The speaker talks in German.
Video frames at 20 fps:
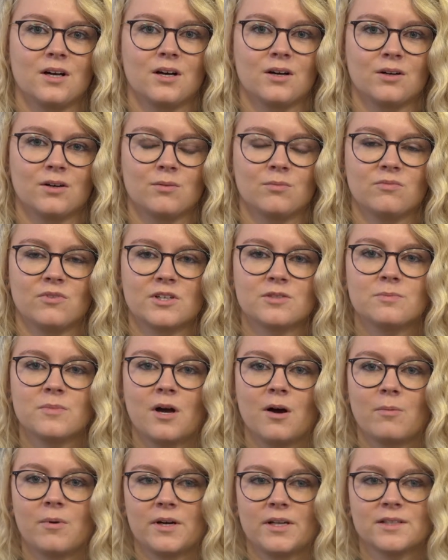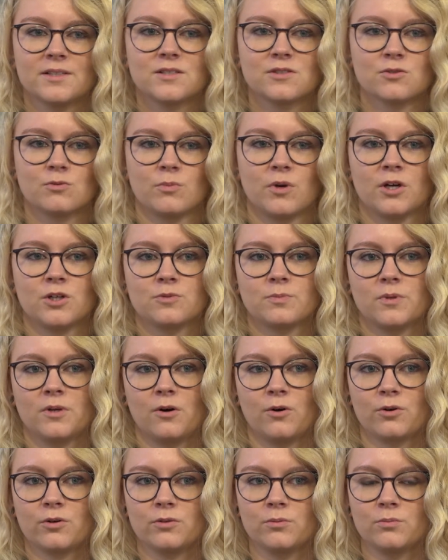Ähm, was mir aber jetzt zum Beispiel
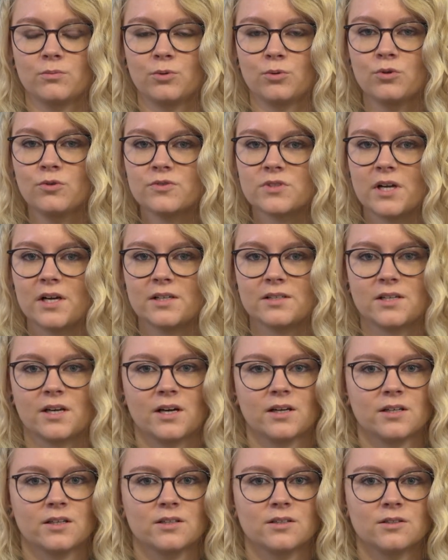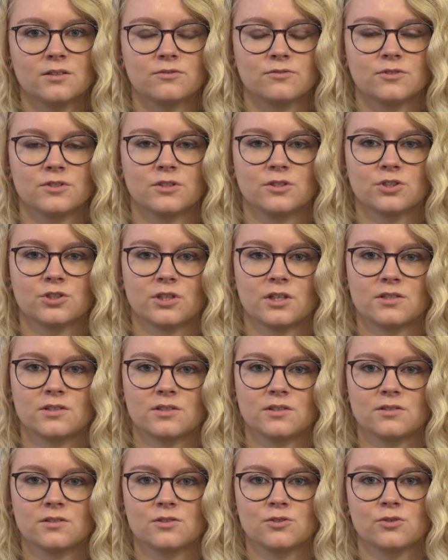auch im Berufsalltag hilft in
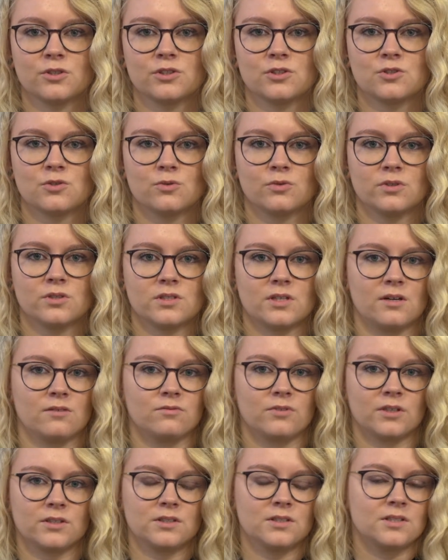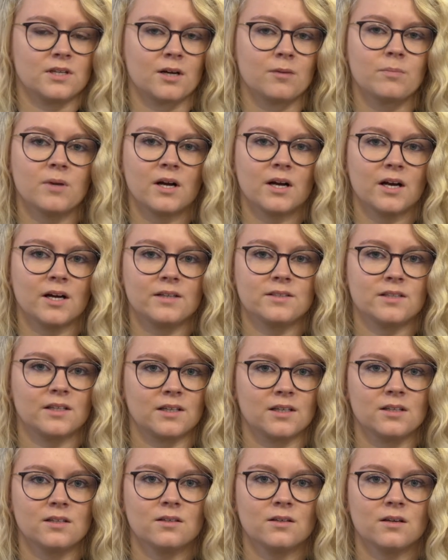stressigen Situationen, ist einfach die Dankbarkeit der
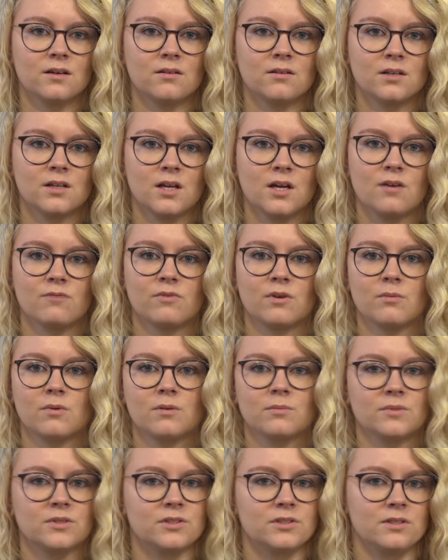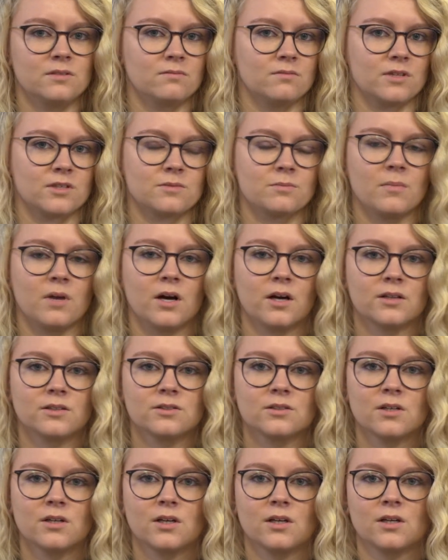Kinder, wenn man mit ihnen was
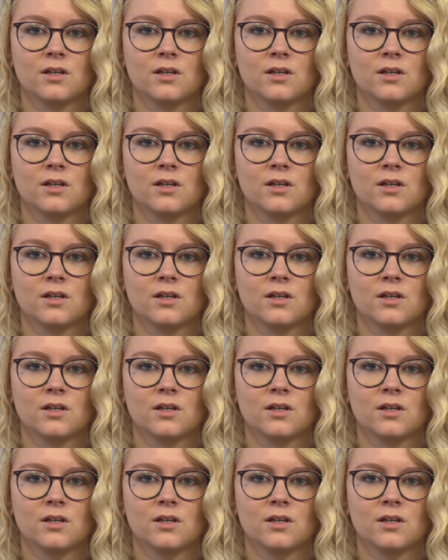macht.